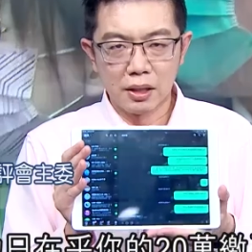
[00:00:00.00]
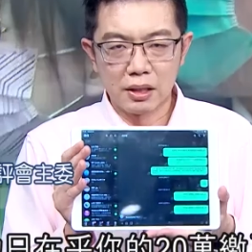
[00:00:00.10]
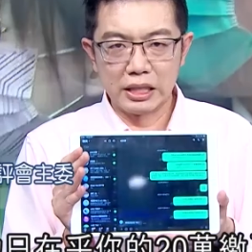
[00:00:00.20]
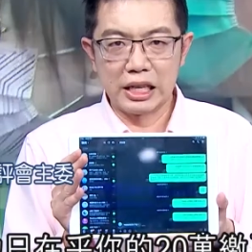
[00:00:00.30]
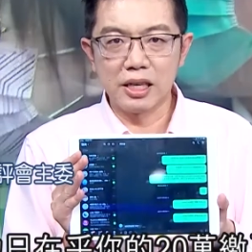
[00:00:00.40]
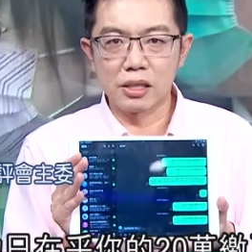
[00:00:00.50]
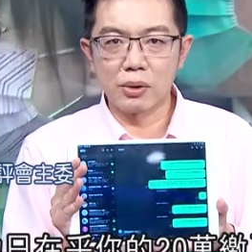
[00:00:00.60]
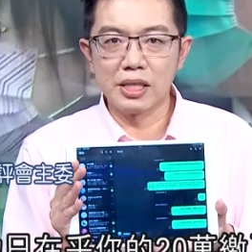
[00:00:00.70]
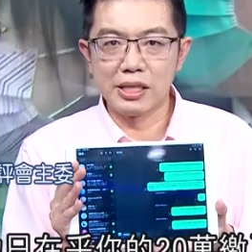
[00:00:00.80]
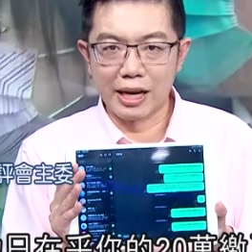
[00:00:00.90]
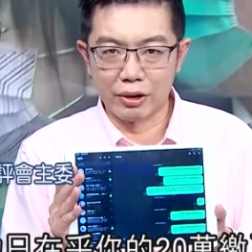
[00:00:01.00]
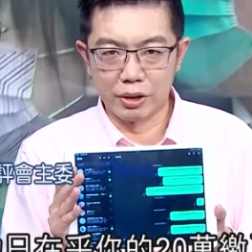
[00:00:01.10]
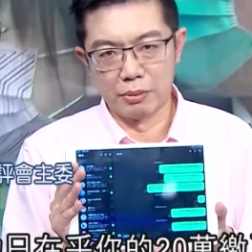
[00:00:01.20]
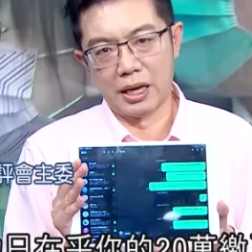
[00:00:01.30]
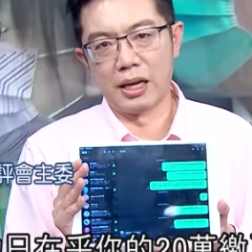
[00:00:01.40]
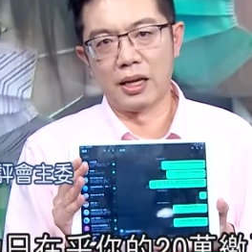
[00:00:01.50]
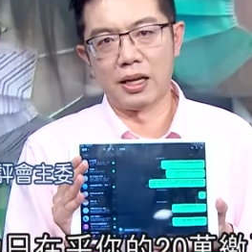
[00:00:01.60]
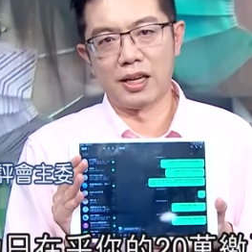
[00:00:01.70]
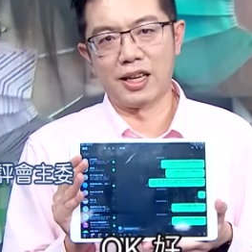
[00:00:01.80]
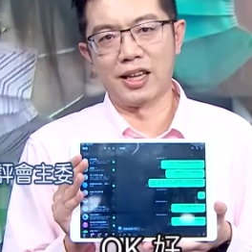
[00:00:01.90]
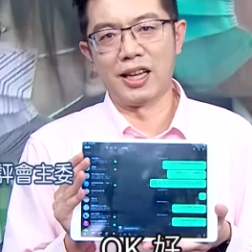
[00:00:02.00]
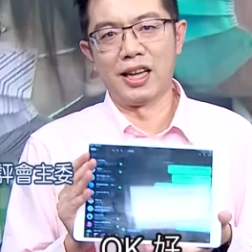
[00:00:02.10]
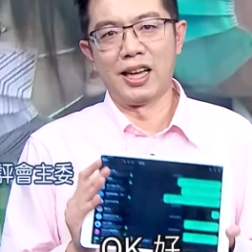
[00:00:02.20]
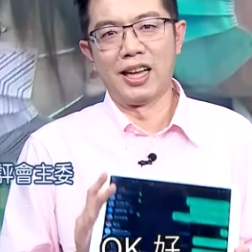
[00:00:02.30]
你的二十万缴了吗 ？OK， 好，